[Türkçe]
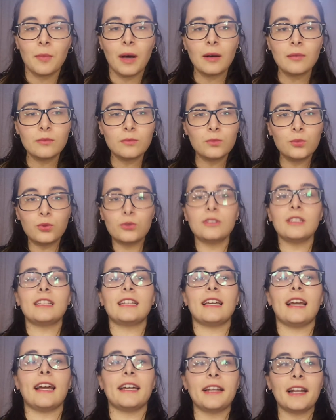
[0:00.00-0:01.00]
Ben
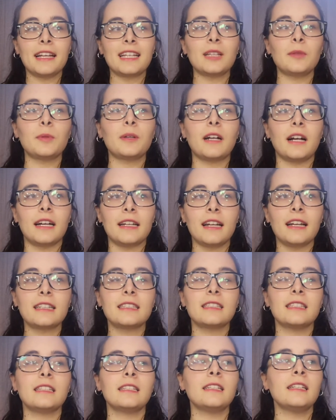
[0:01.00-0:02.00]
buradaki herhangi bir
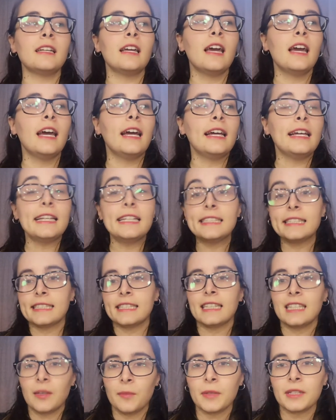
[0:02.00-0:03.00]
karakteri
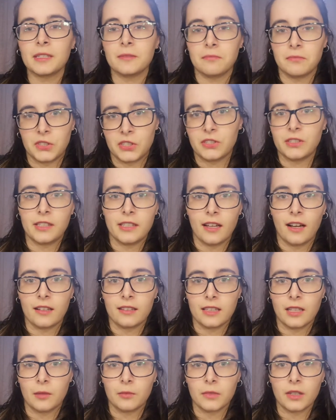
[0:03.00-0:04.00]
hissedemedim ciddi
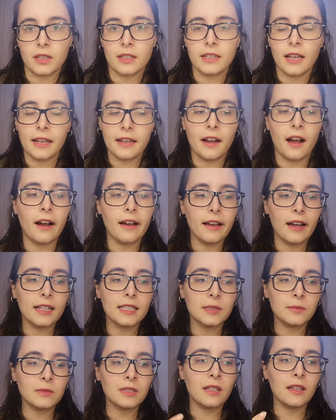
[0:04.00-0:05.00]
anlamda. Yani
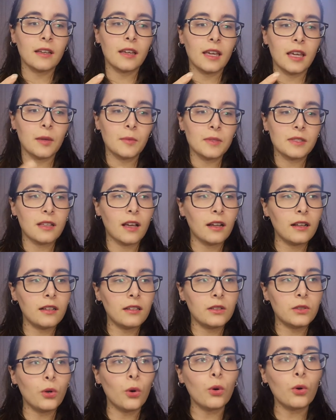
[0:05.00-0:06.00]
hayatımda
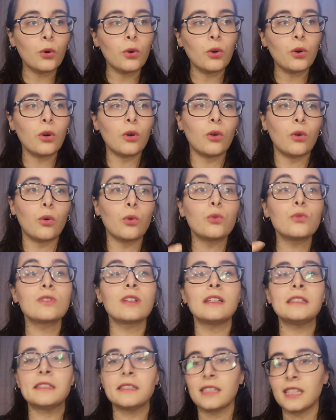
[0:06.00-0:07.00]
emsal yok. O
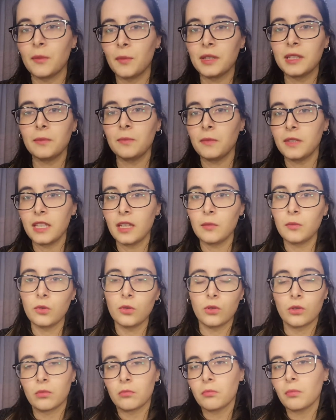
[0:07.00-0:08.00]
yüzden hissedemedim
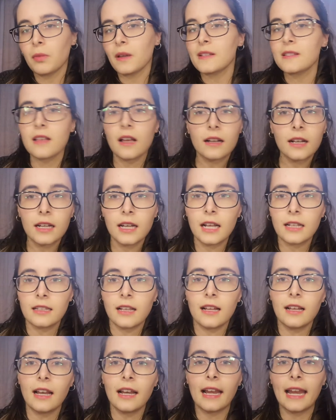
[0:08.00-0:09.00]
diyemiyorum. Benzer
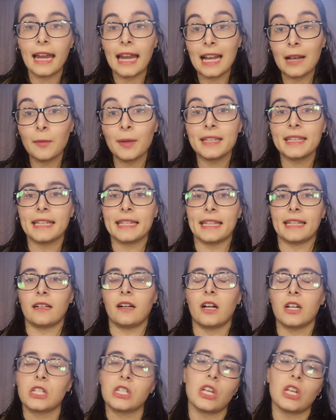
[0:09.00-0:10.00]
karakterlerle elbette ki
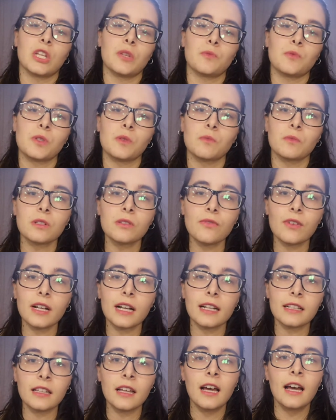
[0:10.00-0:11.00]
karşılaşmışımdır.
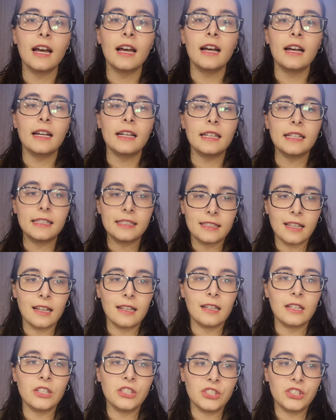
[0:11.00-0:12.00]
Fakat
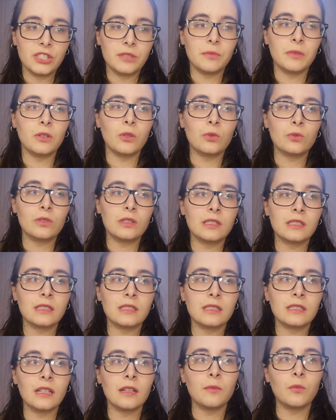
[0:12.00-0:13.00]
içselleştirme
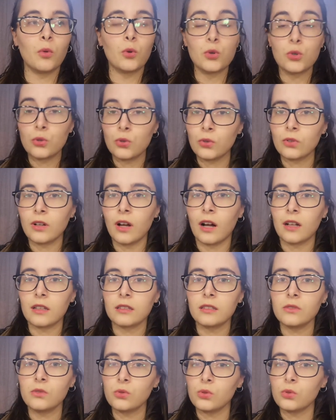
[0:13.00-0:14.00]
noktasında boşluk
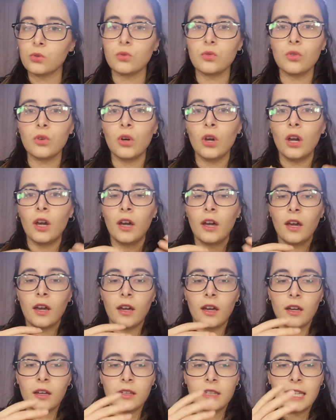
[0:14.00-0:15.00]
kaldı. Çünkü
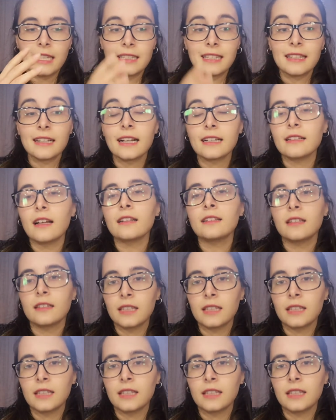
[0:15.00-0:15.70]
yeteri kadar